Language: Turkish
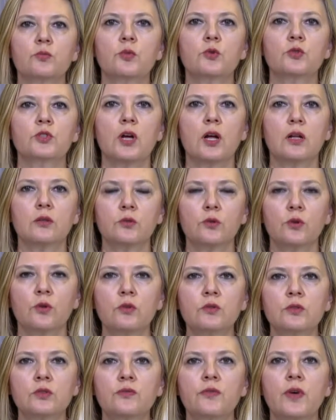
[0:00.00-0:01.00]

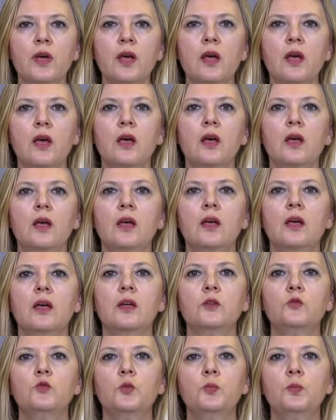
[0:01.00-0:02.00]
boşaltıyoruz ve
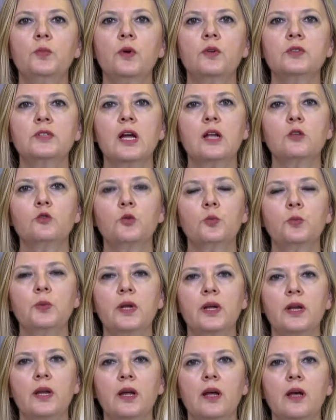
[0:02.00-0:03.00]
e, tüp, özel
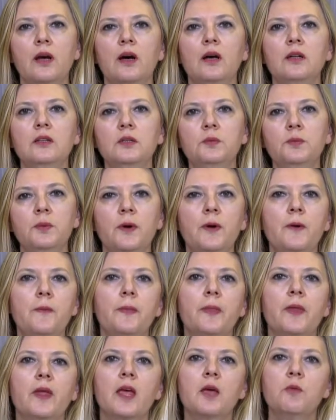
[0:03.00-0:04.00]
tüplere alıp
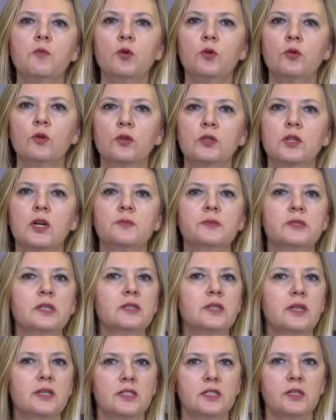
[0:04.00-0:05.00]

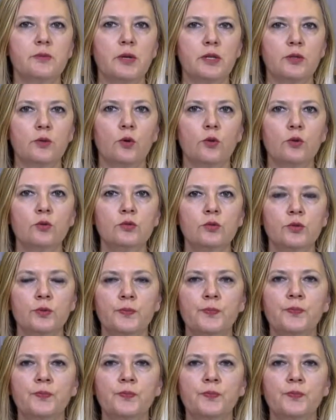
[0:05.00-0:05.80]
embriyologlarımıza teslim ediyoruz.